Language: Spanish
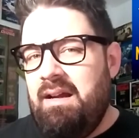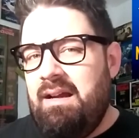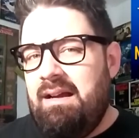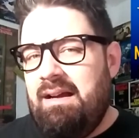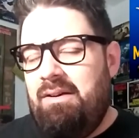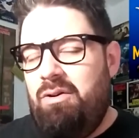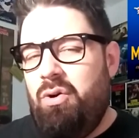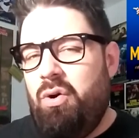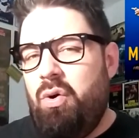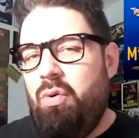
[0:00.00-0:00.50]

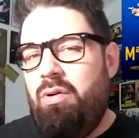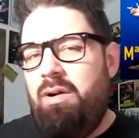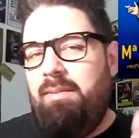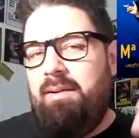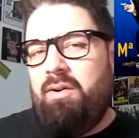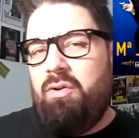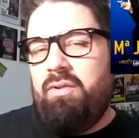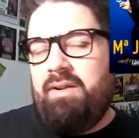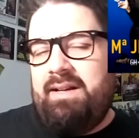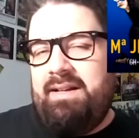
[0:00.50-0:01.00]
Luego vuelve
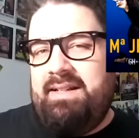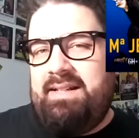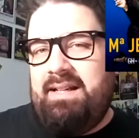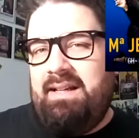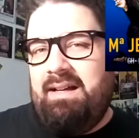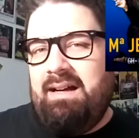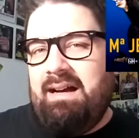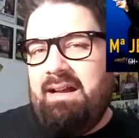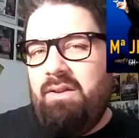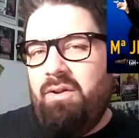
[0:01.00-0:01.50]
con Gil
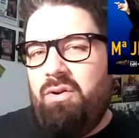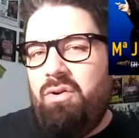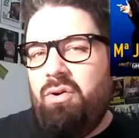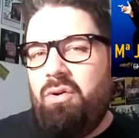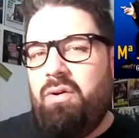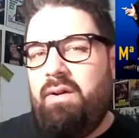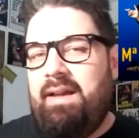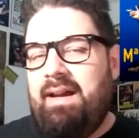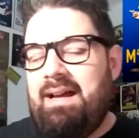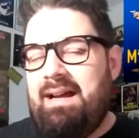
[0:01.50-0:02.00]
Silgado...
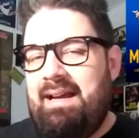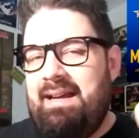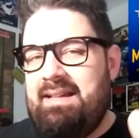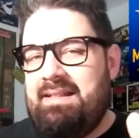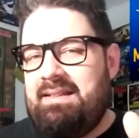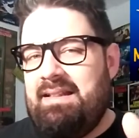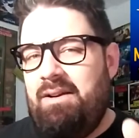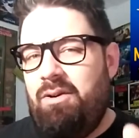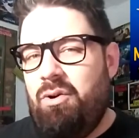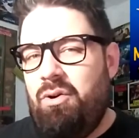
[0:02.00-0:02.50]
luego deja
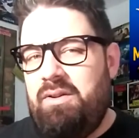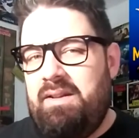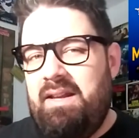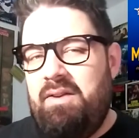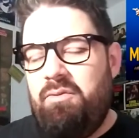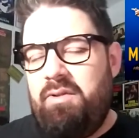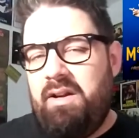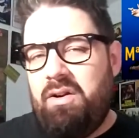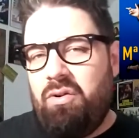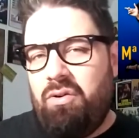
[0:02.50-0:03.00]
este, luego tiene
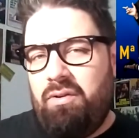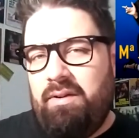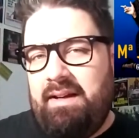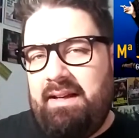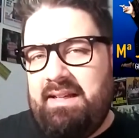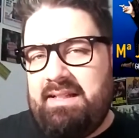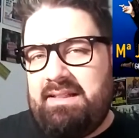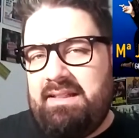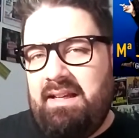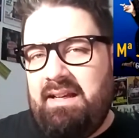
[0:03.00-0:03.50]
un hijo con
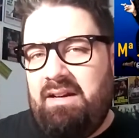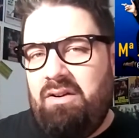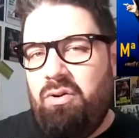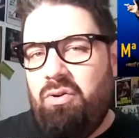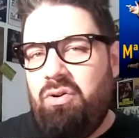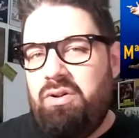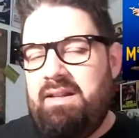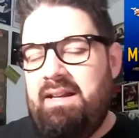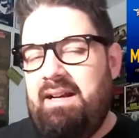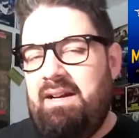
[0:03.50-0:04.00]
este,
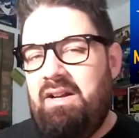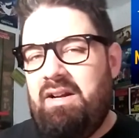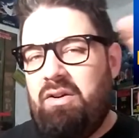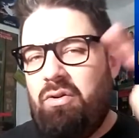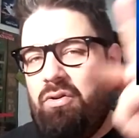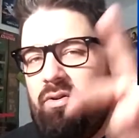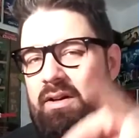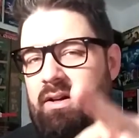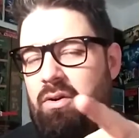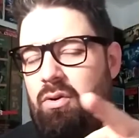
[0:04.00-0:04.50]
luego tiene el
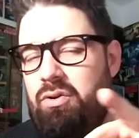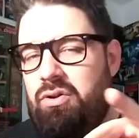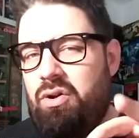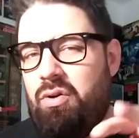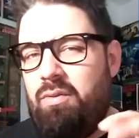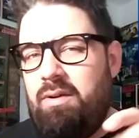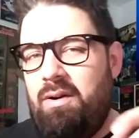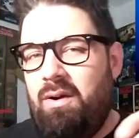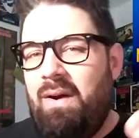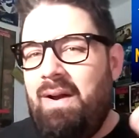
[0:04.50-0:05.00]
hijo con el otro.
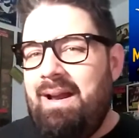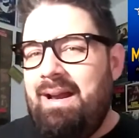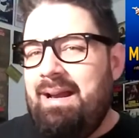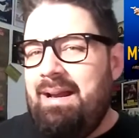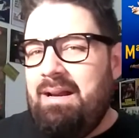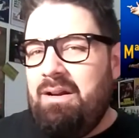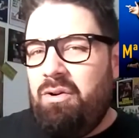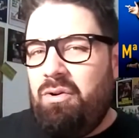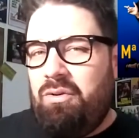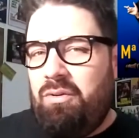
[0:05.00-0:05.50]
Bueno,
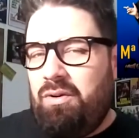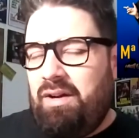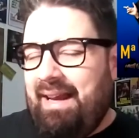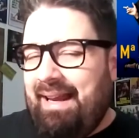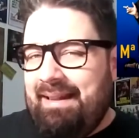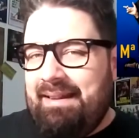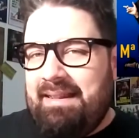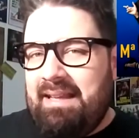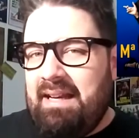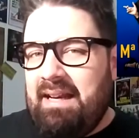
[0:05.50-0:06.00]

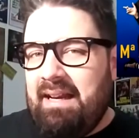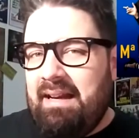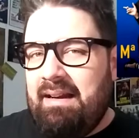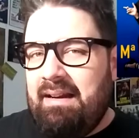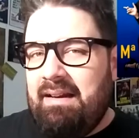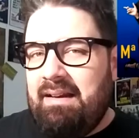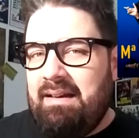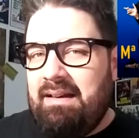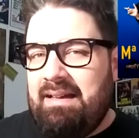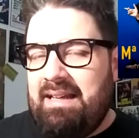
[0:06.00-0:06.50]
gente
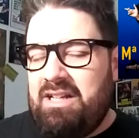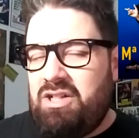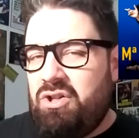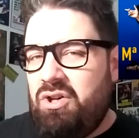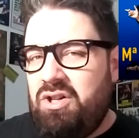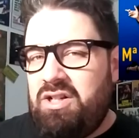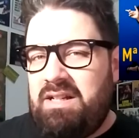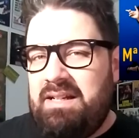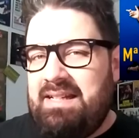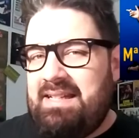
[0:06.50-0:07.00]
que son
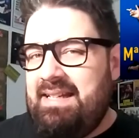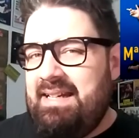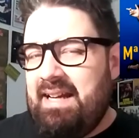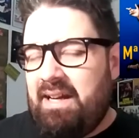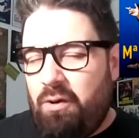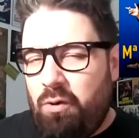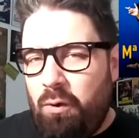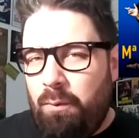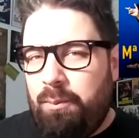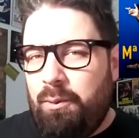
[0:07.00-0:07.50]
los sin
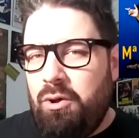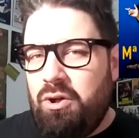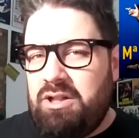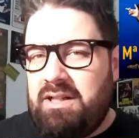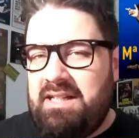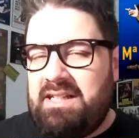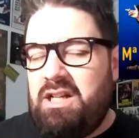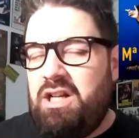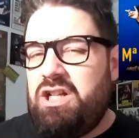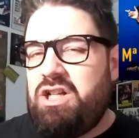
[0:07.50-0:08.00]
escrúpulos,
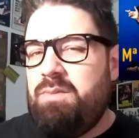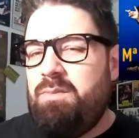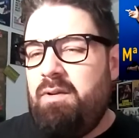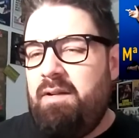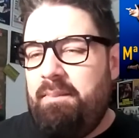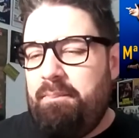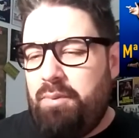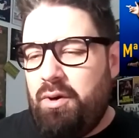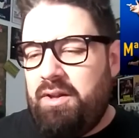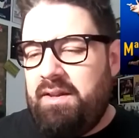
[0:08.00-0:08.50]
que solo se
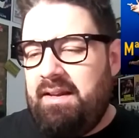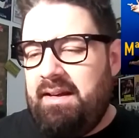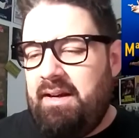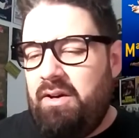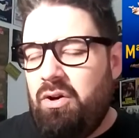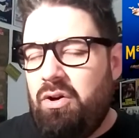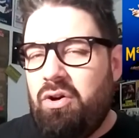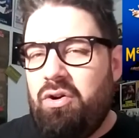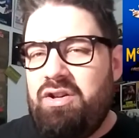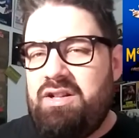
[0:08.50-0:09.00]
mueven por
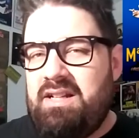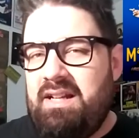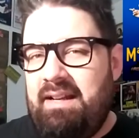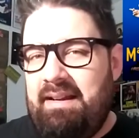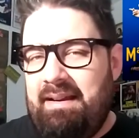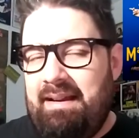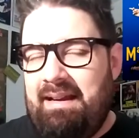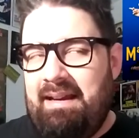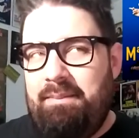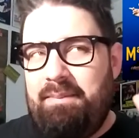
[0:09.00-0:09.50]
dinero. José,
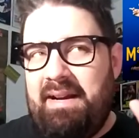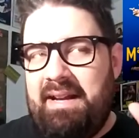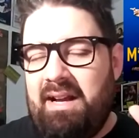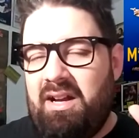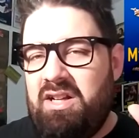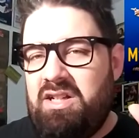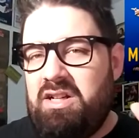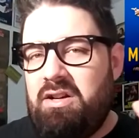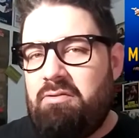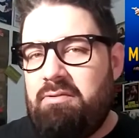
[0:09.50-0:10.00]
eh, María
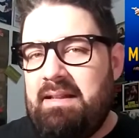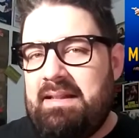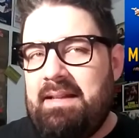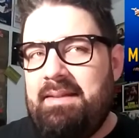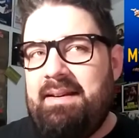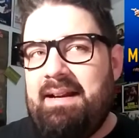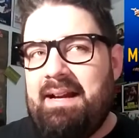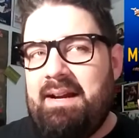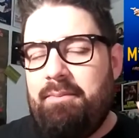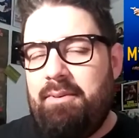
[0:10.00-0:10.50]
José Ruiz
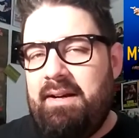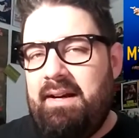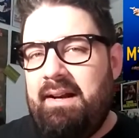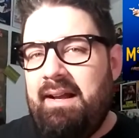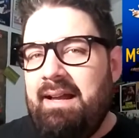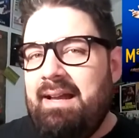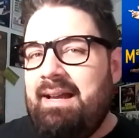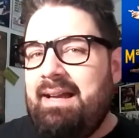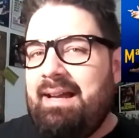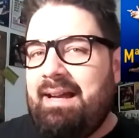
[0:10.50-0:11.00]
tendrían que poner
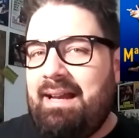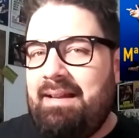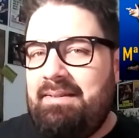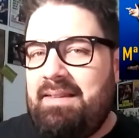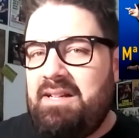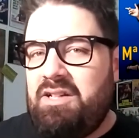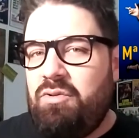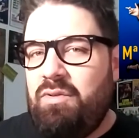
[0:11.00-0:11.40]
gente sin